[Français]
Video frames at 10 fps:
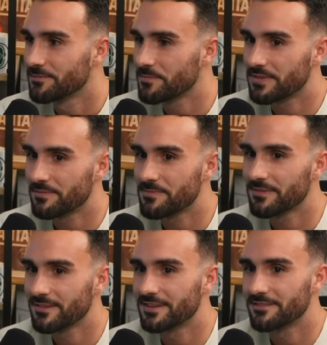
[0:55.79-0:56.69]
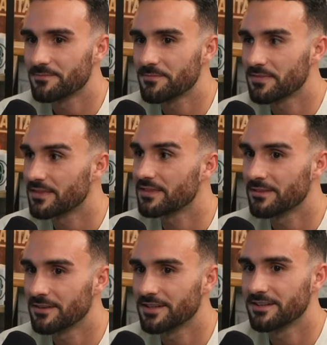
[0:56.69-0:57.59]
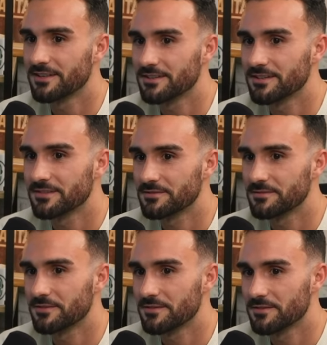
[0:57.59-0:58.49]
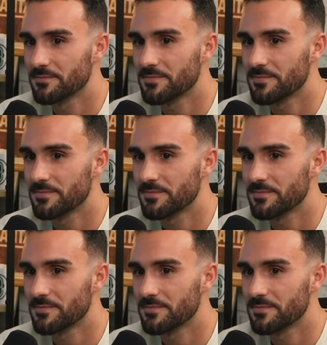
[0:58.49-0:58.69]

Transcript: tu de consolation. sais que mon